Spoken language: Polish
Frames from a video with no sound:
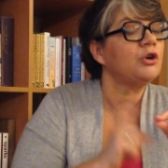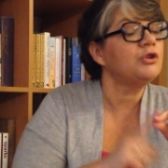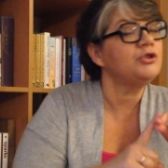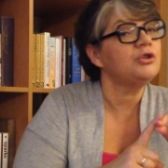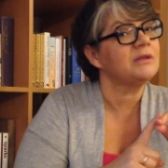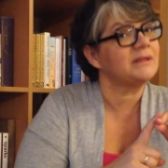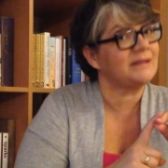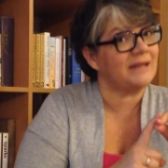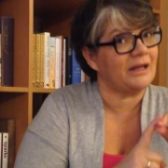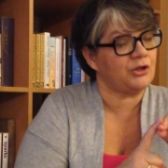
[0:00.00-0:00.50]

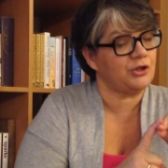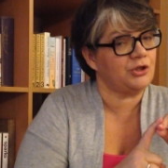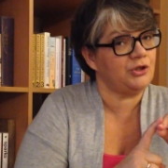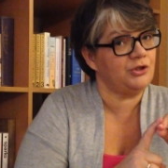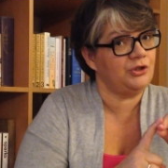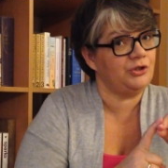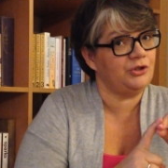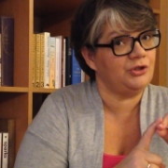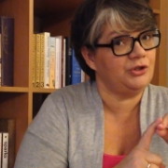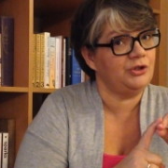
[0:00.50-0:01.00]
chodzi o starsze
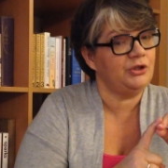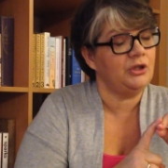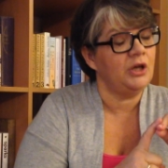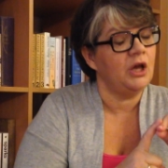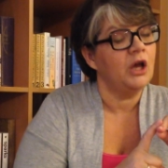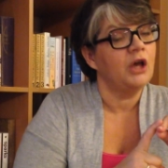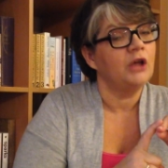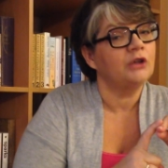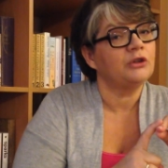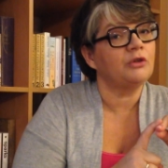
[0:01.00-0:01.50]
dzieci,
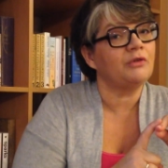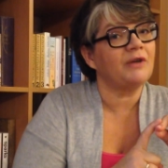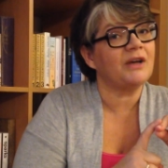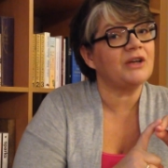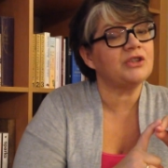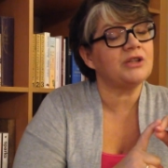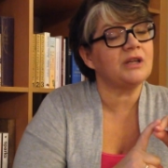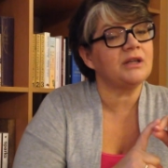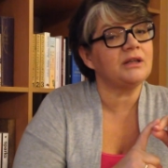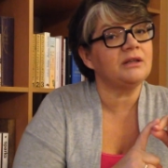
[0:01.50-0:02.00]
to
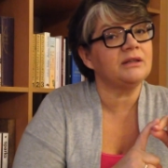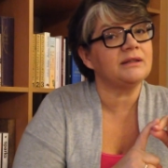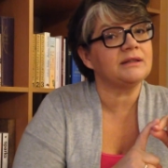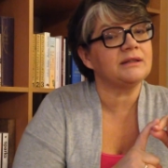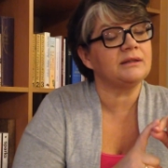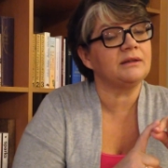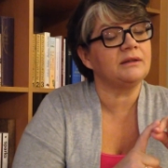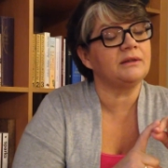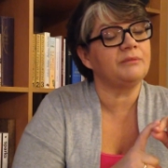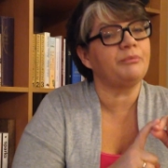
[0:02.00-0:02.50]
ważna
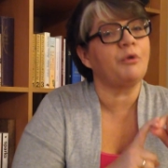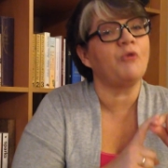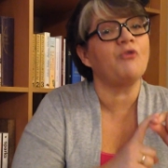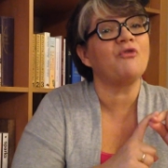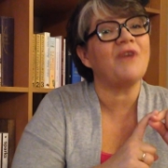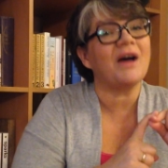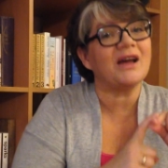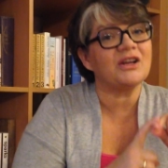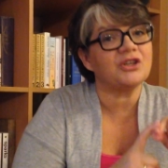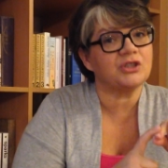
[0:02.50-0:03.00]
jest
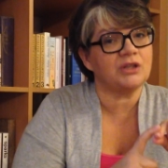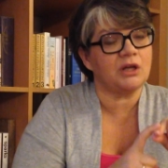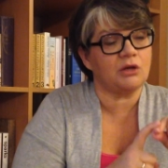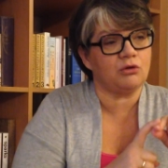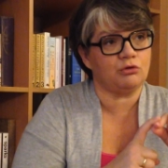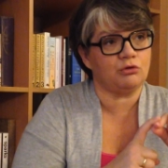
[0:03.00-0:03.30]
poważna